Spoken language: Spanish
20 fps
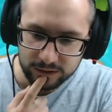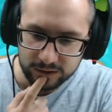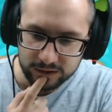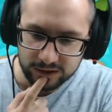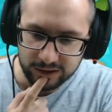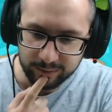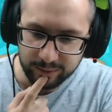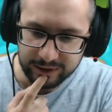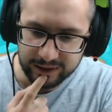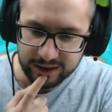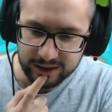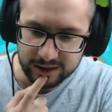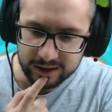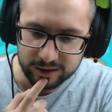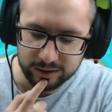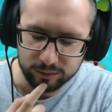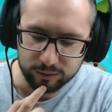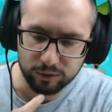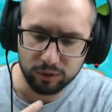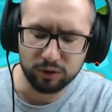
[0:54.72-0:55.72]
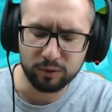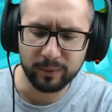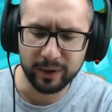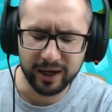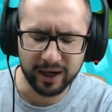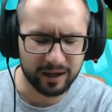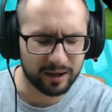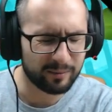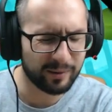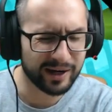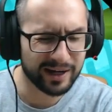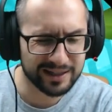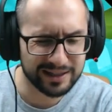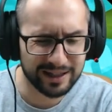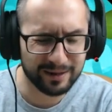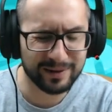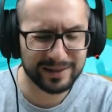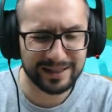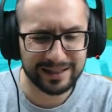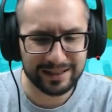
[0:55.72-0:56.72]
Chispitas. Oh, Mega. El Mega está
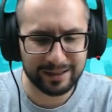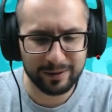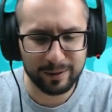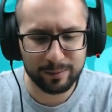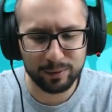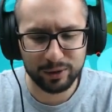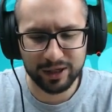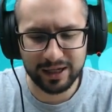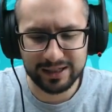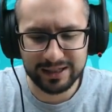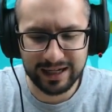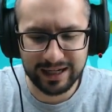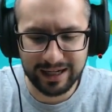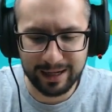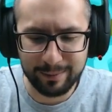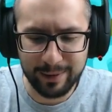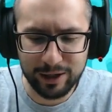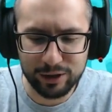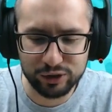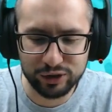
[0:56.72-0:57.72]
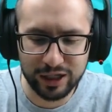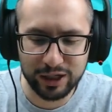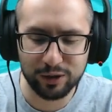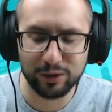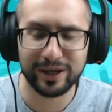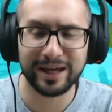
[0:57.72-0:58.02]
bastante bien porque es la que menos tengo.